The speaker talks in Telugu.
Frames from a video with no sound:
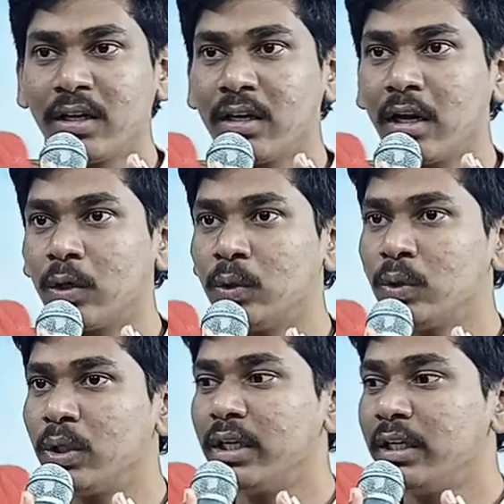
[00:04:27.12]
నన్ను
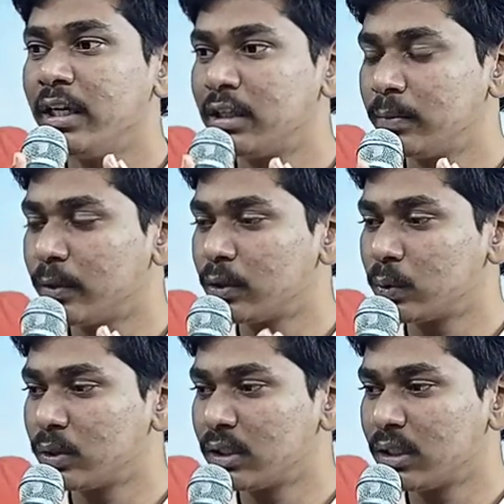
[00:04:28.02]
ఎత్తి
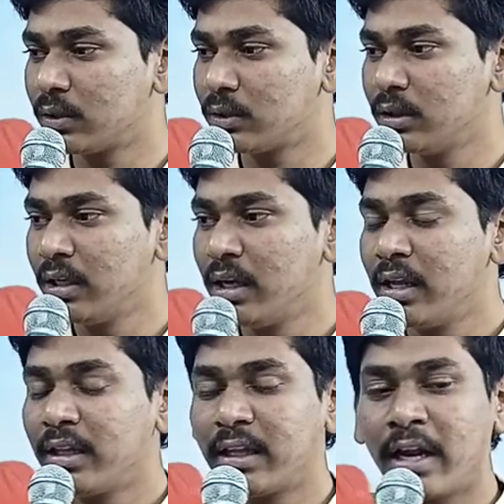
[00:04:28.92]
పట్టుకుంటారు
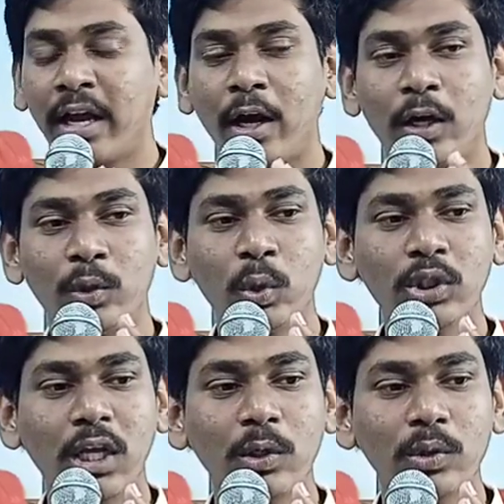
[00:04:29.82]
తన యొక్క
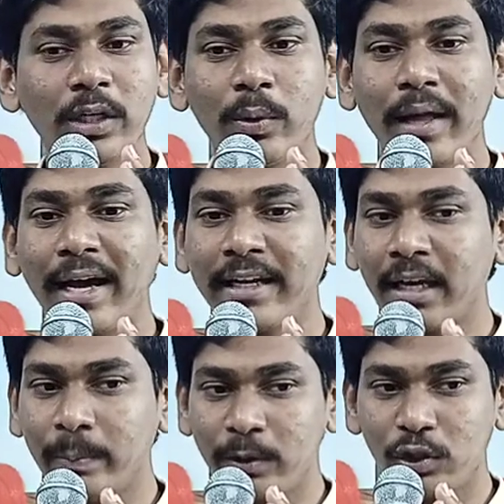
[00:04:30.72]
దూతలకు దేవుడు
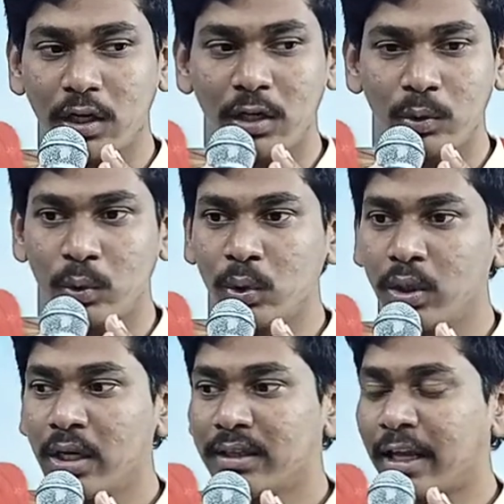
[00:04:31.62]
ఆజ్ఞాపించాడు
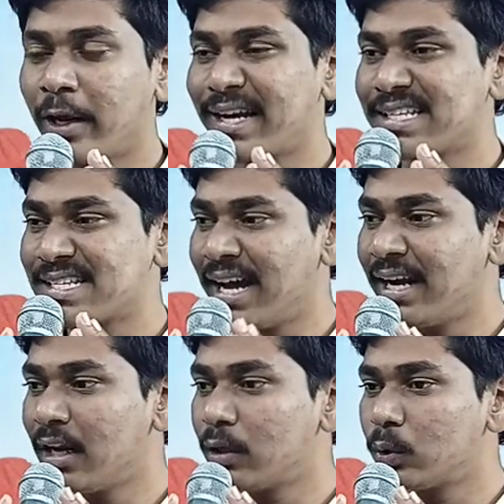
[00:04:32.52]
తన యొక్క
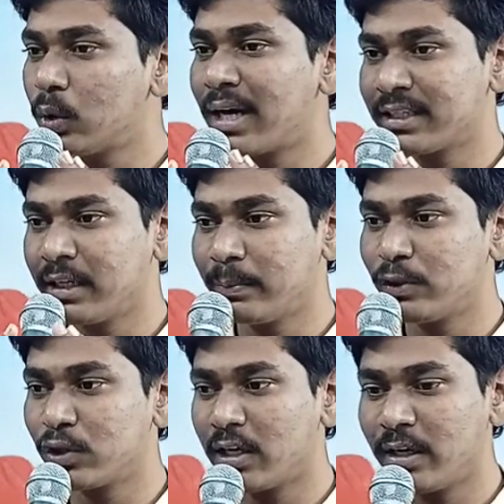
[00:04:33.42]
సేనలకు
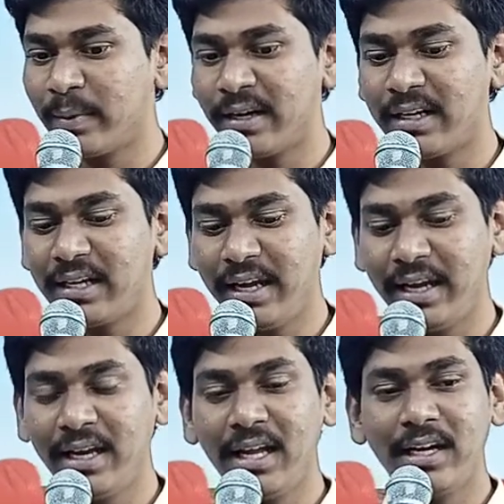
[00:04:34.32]
ఆజ్ఞాపించాడు ఏమని అంటే
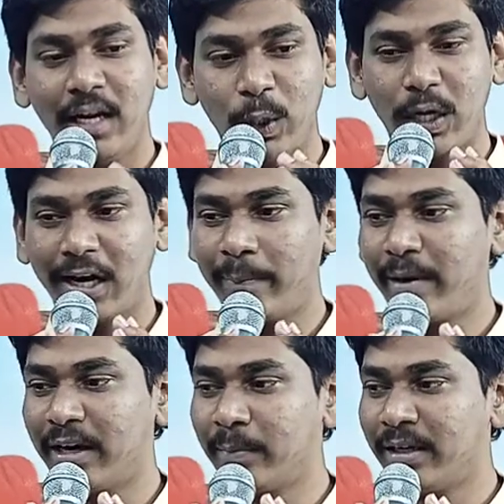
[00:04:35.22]
నన్ను
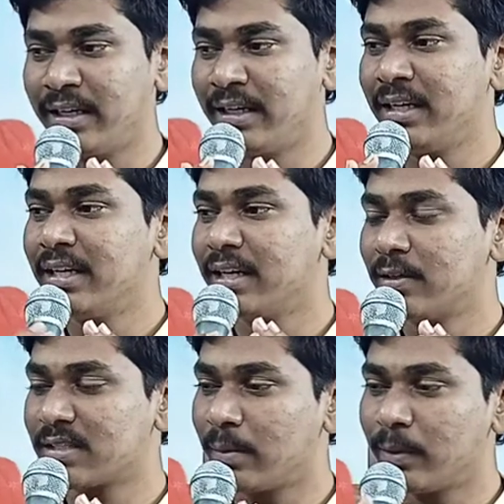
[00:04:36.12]
కాపాడమని నన్ను
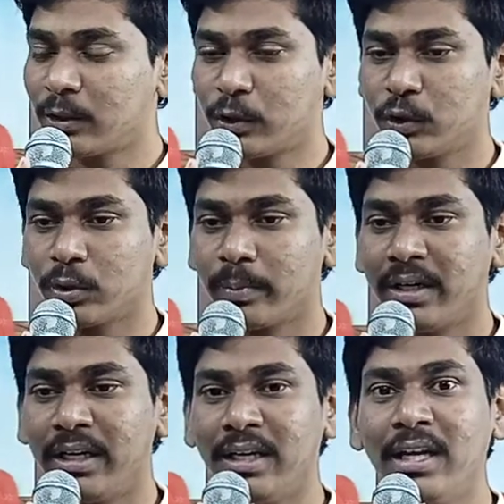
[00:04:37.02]

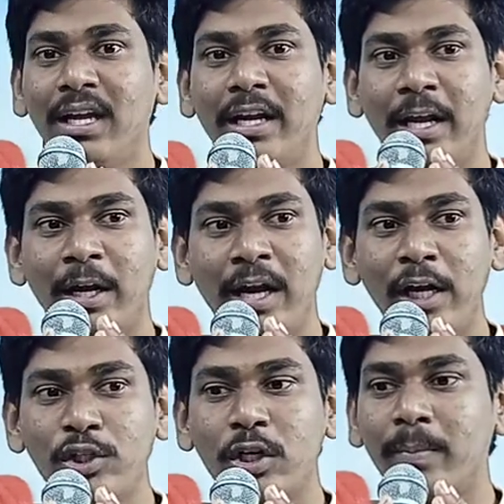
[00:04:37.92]
సంరక్షించమని నేను
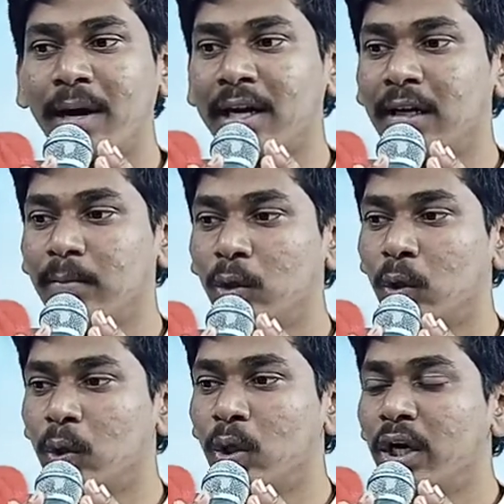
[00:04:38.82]
నడిచే
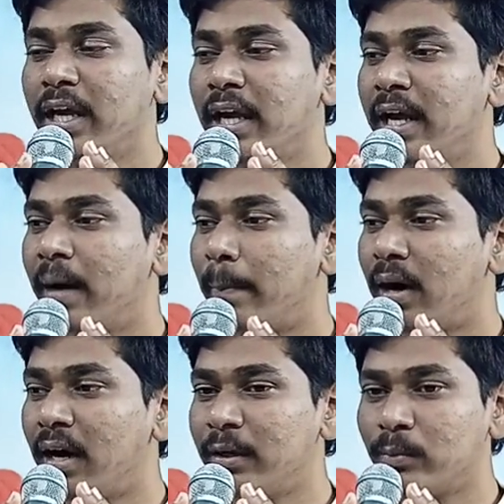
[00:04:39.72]
మార్గములో ఏ
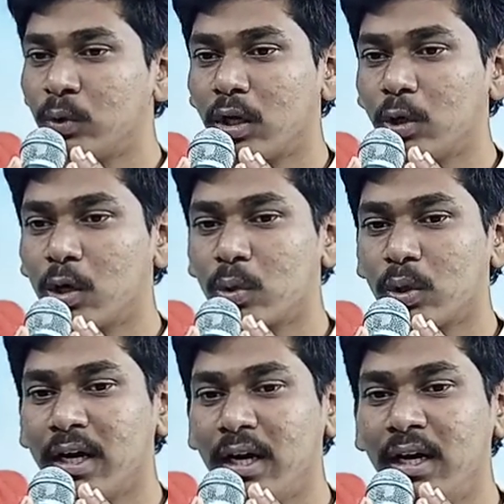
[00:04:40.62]
అపాయము
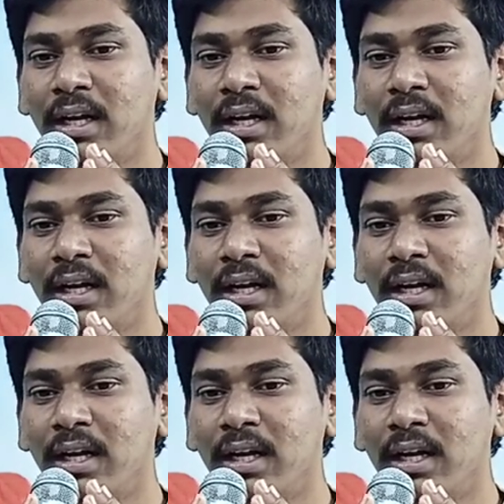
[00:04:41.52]
కలగకుండా